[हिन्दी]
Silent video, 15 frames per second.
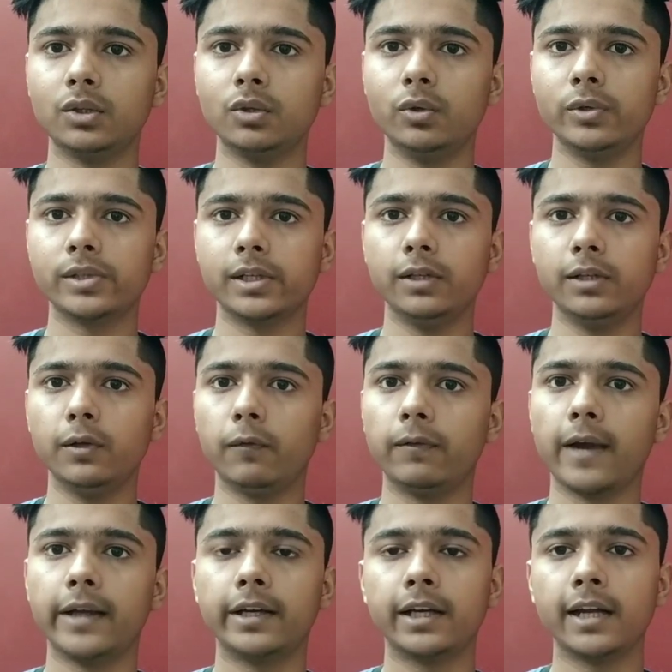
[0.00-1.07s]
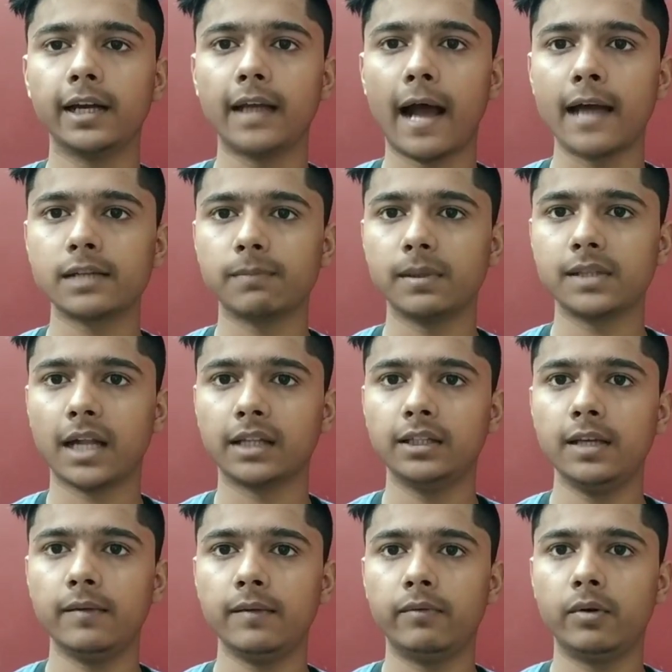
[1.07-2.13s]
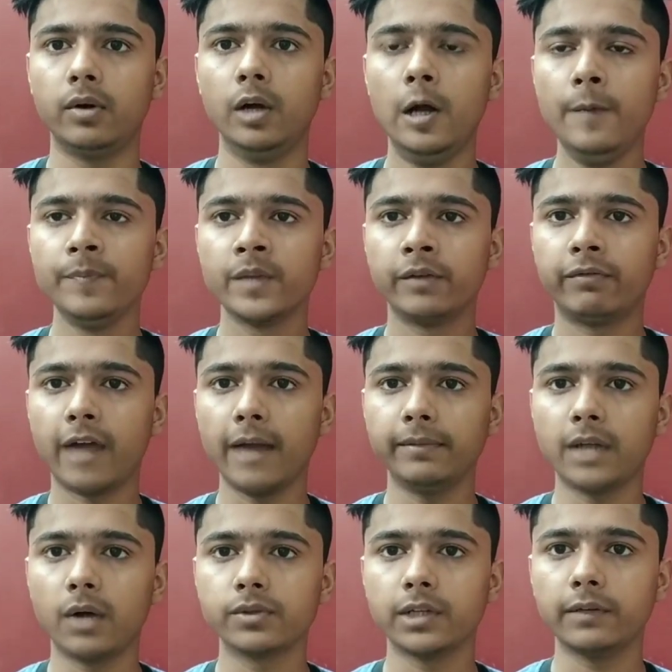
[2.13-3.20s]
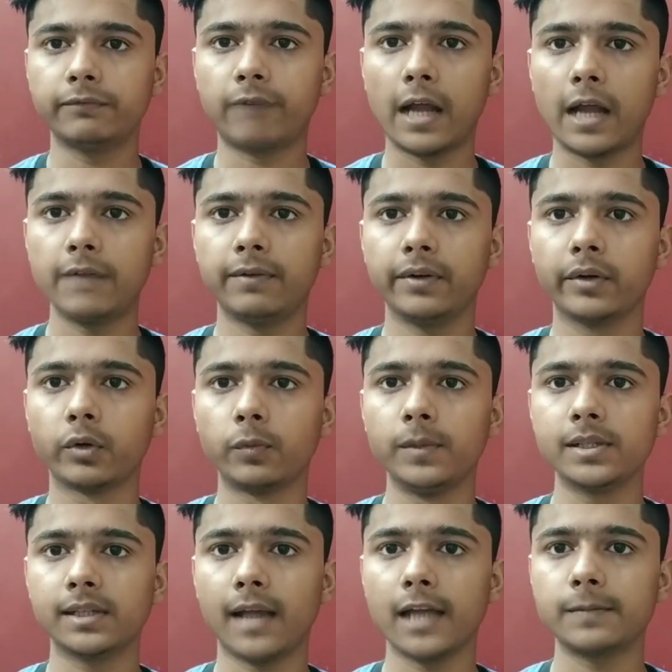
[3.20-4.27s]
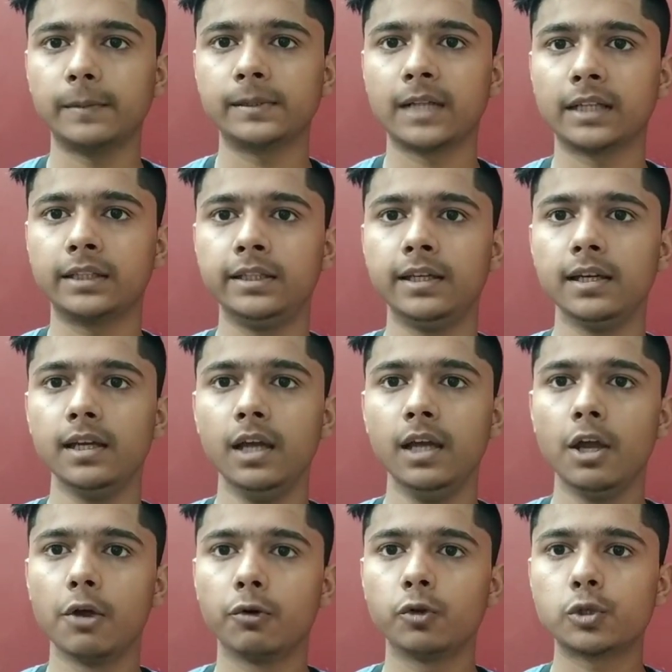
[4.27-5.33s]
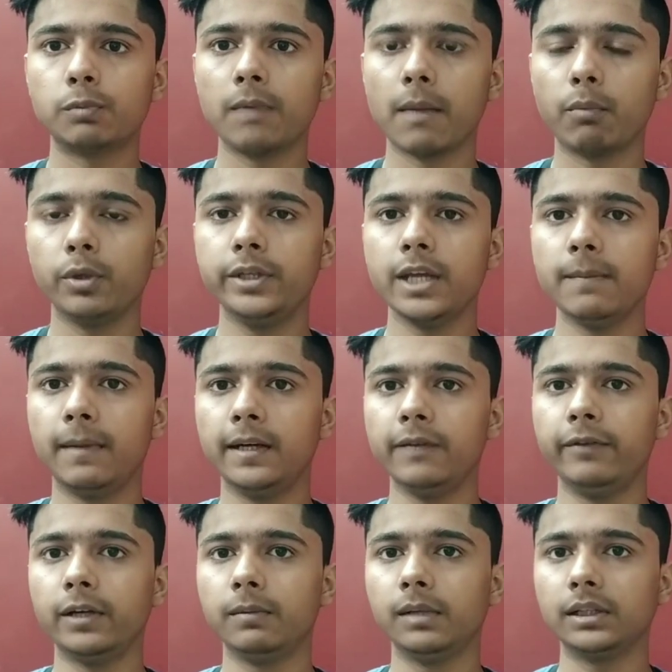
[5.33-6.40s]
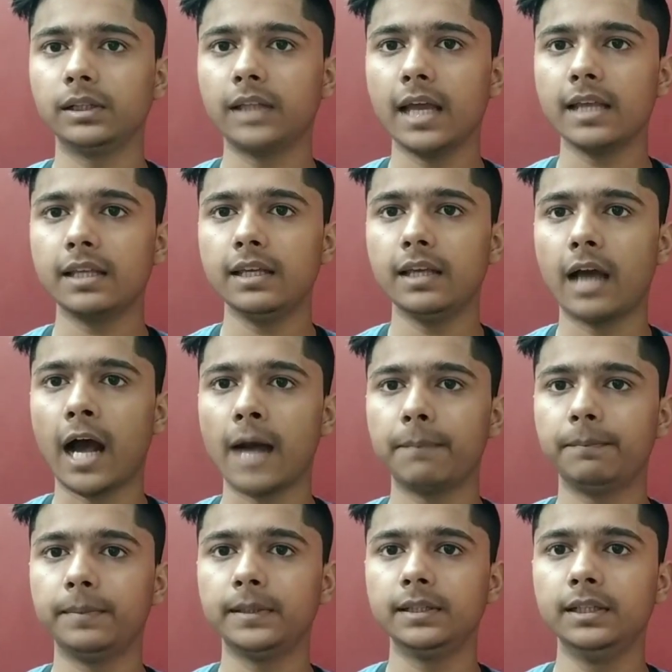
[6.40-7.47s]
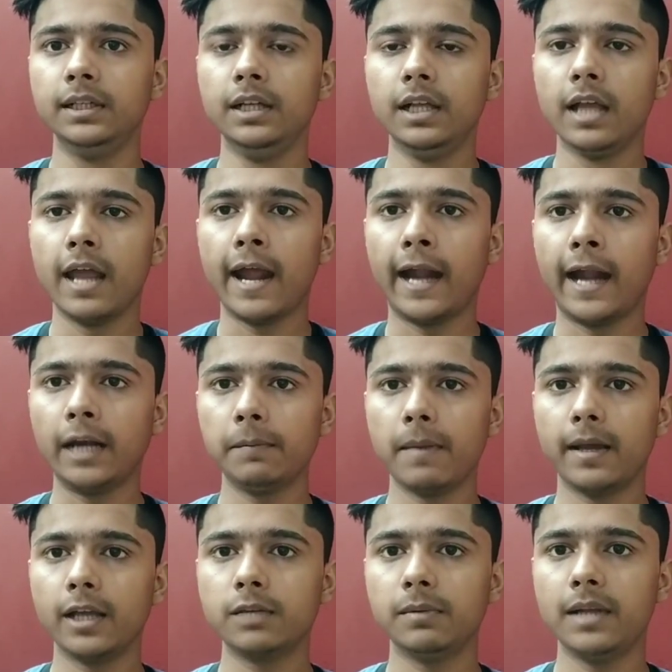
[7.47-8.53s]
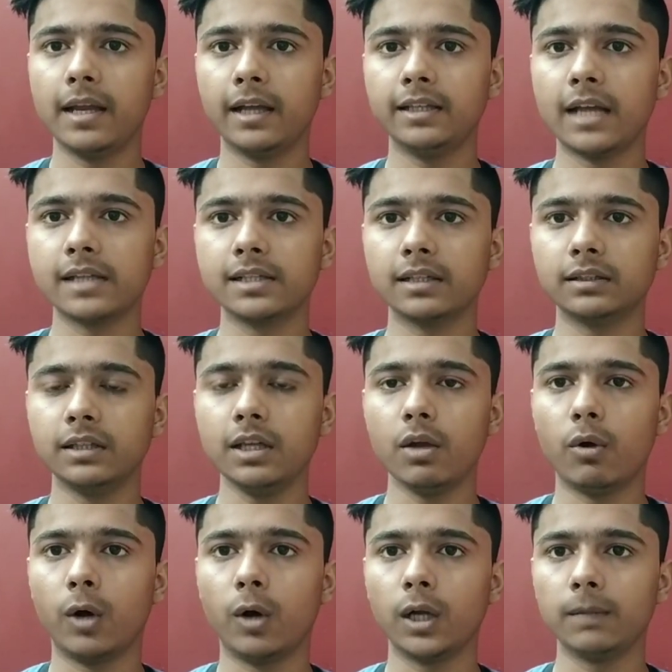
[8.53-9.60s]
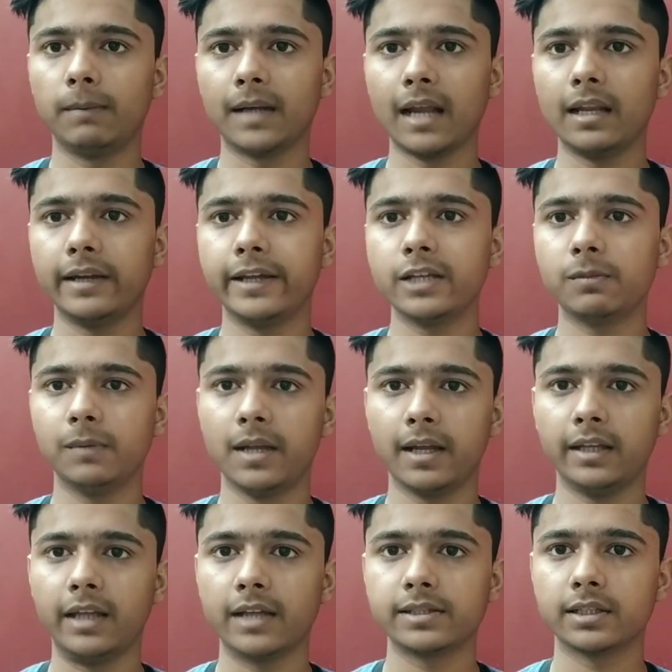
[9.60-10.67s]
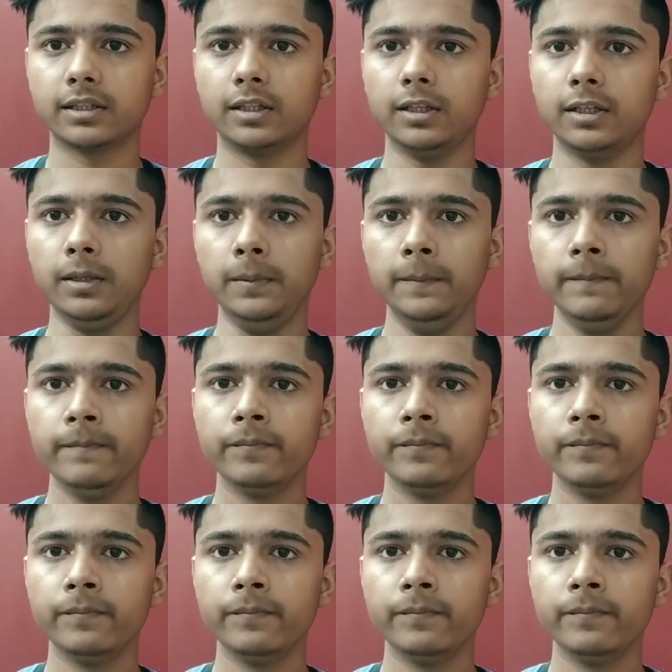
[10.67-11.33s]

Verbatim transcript: हैं तो उसकी जो फ्लाइट की टिकट आसपास आती है वो फाइव थाउजेंड फाइव हंड्रेड रुपीज़ के आसपास आती है उसमें आपको ये बेनिफिट मिलता है कि आप हैंड बैगेज भी लेके जा सकते हैं और बड़ा लगेज भी लेके जा सकते हैं